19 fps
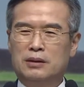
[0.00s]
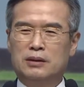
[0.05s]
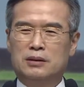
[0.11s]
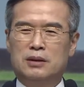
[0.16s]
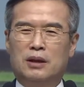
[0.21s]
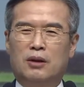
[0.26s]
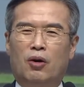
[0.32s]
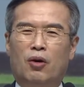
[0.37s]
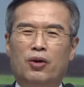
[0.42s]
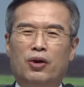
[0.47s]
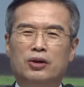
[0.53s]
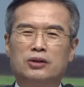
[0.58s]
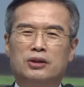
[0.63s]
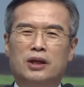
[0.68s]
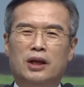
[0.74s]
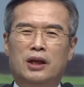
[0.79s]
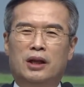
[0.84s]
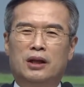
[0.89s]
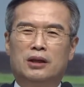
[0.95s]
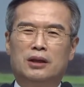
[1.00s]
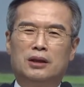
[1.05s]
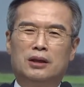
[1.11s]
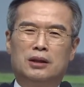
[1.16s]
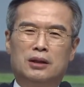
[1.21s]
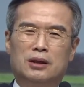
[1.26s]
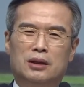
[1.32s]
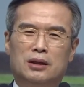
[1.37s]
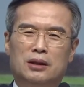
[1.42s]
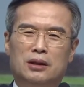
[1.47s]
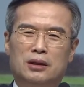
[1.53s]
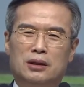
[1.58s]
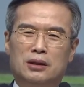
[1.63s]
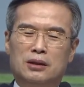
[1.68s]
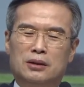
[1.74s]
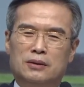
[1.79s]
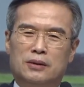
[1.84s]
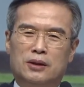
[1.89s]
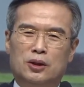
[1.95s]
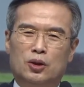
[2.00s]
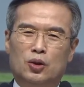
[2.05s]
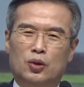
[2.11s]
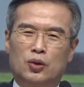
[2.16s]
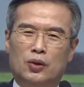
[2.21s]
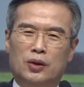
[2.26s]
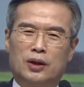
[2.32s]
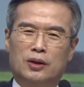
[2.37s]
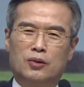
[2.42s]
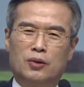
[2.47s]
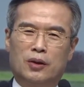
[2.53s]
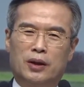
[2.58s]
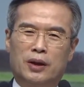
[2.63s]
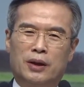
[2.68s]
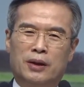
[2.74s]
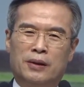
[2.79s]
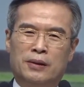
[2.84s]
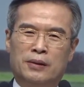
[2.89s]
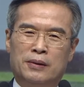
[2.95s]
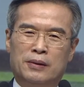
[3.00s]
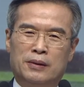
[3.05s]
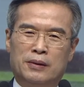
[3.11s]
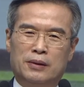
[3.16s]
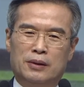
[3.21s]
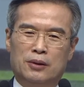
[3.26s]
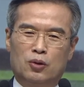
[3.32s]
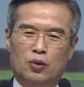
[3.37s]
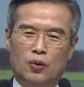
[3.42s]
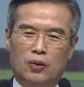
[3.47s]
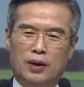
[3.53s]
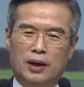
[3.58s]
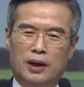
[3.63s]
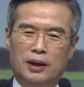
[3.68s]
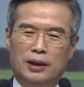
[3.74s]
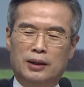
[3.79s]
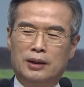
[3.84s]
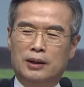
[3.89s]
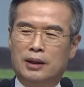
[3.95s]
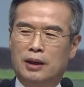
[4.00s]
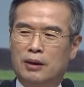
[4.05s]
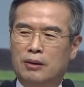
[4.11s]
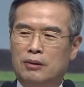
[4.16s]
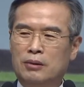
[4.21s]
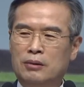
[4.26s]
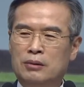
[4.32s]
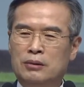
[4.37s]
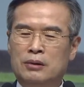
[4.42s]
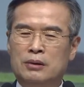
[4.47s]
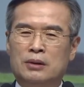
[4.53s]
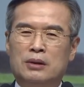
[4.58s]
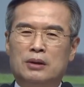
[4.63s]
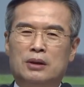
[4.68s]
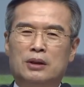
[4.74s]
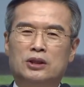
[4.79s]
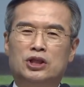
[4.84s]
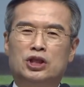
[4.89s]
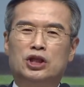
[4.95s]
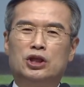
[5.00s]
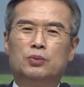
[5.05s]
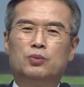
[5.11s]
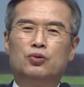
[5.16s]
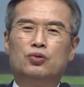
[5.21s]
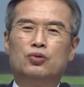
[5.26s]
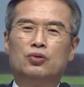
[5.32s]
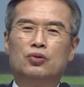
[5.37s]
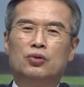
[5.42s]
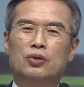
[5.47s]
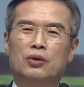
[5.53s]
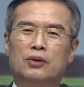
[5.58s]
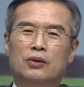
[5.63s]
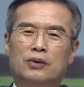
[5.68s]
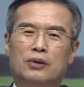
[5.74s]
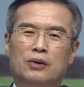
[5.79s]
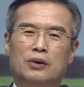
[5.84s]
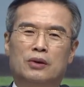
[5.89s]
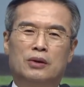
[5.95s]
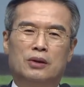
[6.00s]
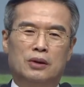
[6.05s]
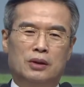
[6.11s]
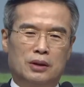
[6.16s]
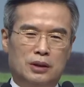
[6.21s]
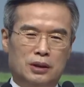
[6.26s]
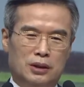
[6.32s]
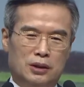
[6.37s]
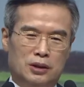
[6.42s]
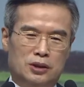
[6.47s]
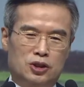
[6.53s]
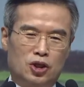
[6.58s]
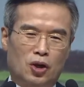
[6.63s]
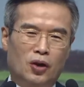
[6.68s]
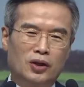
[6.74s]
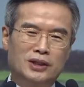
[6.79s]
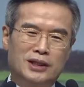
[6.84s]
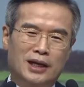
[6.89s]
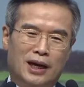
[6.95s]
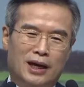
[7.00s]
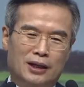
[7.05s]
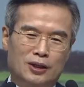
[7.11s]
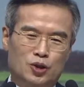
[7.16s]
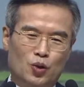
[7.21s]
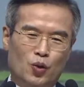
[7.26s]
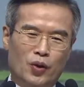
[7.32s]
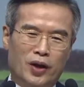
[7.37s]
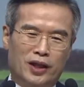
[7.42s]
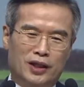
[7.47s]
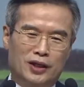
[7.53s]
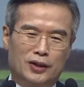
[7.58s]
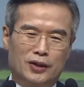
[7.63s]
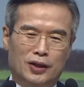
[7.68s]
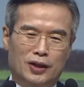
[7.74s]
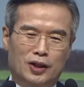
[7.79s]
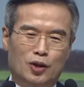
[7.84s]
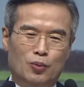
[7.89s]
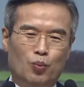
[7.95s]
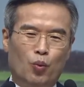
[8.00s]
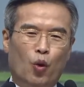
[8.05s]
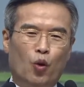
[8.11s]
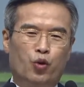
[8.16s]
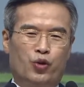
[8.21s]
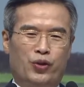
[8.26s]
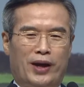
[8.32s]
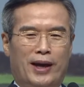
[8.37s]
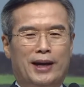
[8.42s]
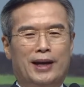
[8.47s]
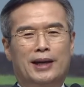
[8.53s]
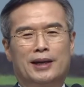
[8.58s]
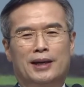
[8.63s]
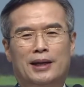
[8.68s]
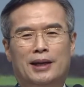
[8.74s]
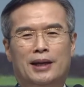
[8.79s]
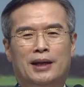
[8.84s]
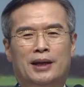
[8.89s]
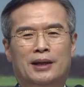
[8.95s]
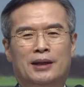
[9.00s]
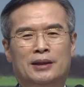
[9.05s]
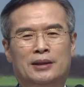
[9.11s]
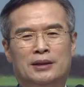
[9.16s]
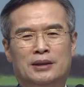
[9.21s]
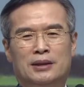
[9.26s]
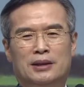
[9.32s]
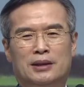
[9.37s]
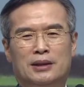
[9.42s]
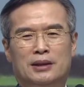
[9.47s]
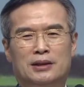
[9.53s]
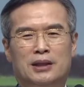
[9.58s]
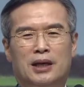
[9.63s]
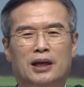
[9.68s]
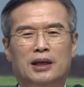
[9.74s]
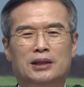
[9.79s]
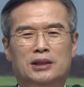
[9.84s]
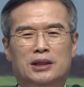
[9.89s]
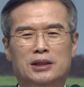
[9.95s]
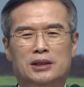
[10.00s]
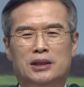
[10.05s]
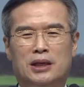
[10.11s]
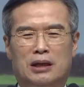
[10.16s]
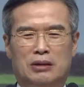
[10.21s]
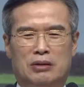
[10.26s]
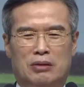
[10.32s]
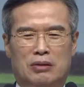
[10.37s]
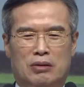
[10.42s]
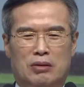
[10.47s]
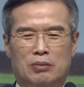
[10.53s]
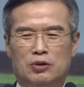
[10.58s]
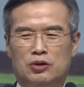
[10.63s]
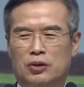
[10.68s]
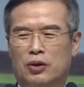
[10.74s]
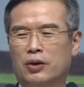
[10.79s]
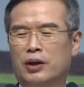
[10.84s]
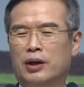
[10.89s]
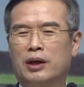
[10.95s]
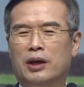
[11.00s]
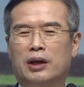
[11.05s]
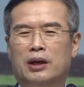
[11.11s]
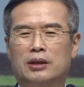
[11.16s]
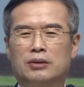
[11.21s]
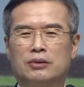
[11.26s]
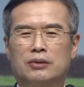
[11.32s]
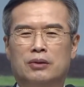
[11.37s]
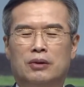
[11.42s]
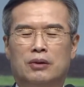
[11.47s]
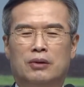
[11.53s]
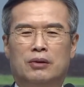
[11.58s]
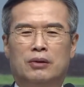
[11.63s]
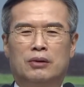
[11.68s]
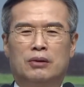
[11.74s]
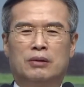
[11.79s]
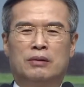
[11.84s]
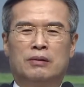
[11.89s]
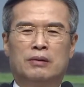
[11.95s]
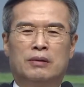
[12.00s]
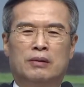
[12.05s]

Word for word: 제가 어렸을 때 읽은 그 어, 기독교 계통의 동화가 있는데요. 지붕 그 천장 속에 들어있는 못 하나가 자기 신세가 너무 철형해가지고요.